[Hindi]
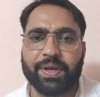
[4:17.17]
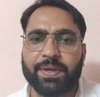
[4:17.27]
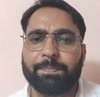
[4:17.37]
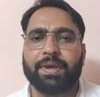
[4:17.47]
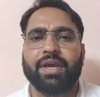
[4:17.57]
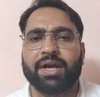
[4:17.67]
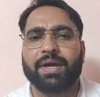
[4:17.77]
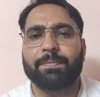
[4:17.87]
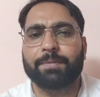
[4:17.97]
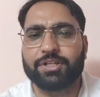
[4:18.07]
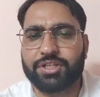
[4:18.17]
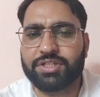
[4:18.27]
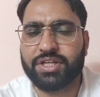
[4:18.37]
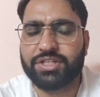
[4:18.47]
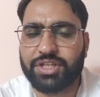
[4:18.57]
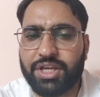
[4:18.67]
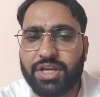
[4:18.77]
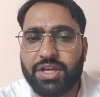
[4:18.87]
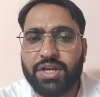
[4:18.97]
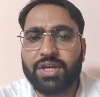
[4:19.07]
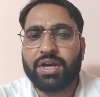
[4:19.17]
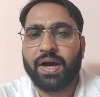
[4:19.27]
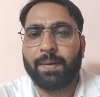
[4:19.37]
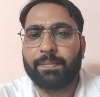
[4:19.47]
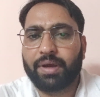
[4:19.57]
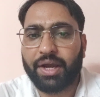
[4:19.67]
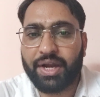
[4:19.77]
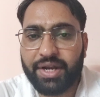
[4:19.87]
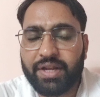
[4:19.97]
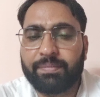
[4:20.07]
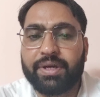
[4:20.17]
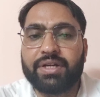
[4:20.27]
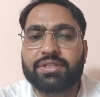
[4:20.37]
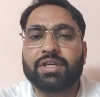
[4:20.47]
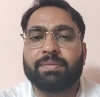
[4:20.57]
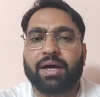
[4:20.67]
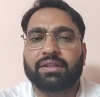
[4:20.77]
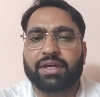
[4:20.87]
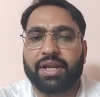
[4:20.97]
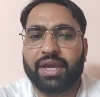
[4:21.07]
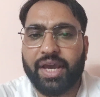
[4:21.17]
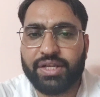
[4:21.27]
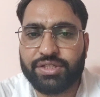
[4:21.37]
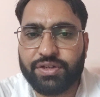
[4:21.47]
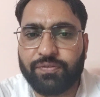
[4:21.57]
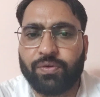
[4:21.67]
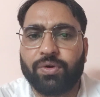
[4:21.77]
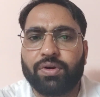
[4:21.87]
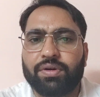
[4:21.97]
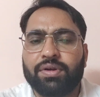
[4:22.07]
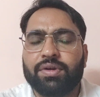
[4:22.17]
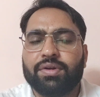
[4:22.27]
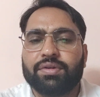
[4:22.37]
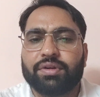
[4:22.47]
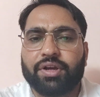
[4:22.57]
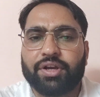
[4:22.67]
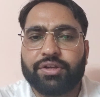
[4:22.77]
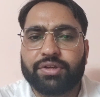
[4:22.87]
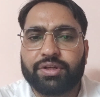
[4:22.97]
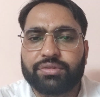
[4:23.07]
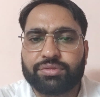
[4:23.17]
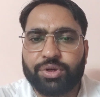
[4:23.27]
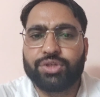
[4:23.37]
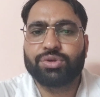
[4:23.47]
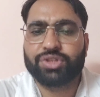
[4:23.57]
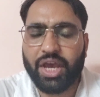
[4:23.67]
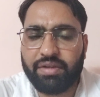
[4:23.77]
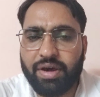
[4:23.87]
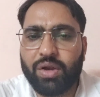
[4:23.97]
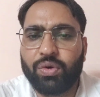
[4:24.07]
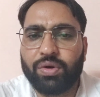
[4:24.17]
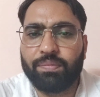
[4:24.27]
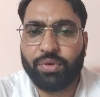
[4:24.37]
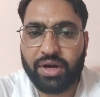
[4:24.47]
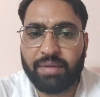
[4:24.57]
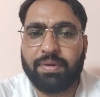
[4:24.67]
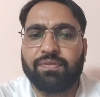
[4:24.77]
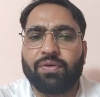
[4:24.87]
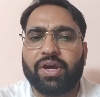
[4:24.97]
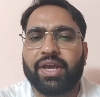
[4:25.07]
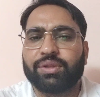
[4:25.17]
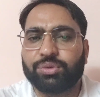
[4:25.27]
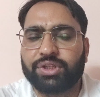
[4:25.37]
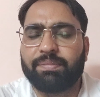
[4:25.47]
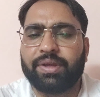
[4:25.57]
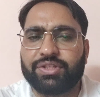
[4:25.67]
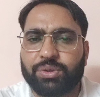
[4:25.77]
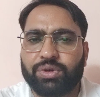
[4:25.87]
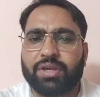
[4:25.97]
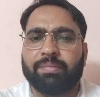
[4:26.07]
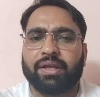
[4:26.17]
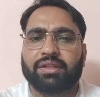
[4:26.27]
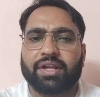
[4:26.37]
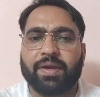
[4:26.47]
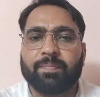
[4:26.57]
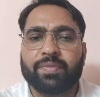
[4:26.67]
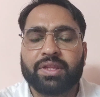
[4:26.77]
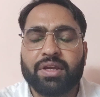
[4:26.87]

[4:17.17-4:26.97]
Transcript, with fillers: वहीं पे अगर परसिस्टेंसी हम इंडियन ब्रीड्स की बात करें एच एफ और सॉरी जो साहिवाल और मुर्रा बफलो है या दूसरी भैंसें उनकी बात करें